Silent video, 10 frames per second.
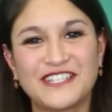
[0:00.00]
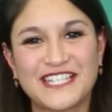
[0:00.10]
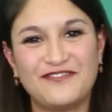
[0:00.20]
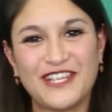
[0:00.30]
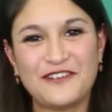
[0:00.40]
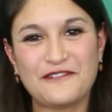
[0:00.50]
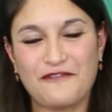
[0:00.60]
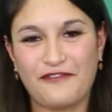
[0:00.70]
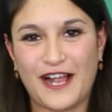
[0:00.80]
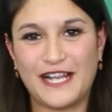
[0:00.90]
euch das Video
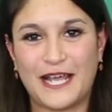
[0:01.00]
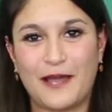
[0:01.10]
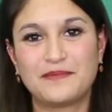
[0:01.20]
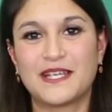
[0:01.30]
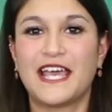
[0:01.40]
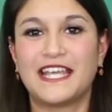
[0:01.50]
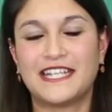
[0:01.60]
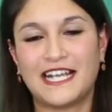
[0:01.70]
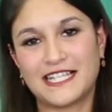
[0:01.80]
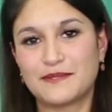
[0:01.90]
gefallen hat,
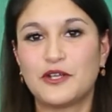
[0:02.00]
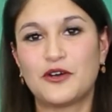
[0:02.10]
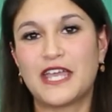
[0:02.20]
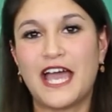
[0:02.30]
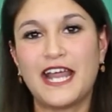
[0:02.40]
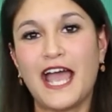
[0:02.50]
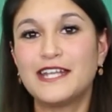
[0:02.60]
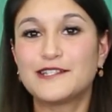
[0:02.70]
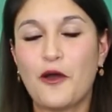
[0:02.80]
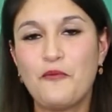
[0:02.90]
dann lasst mir doch gerne
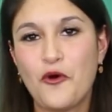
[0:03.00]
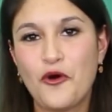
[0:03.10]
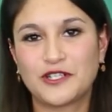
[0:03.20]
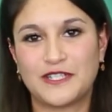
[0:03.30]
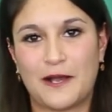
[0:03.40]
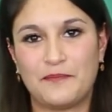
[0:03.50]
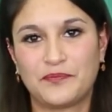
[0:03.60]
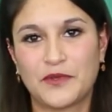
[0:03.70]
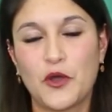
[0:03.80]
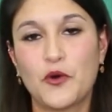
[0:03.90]
einen Daumen hoch da.
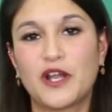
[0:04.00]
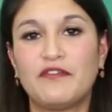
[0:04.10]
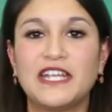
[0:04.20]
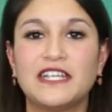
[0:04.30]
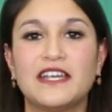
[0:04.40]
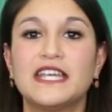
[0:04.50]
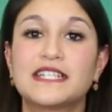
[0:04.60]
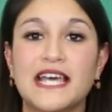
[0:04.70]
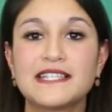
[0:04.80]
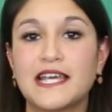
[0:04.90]
Oder wenn ihr
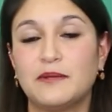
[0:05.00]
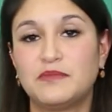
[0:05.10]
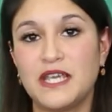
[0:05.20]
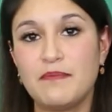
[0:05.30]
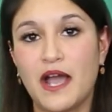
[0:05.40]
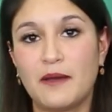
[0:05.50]
Interesse an dem Thema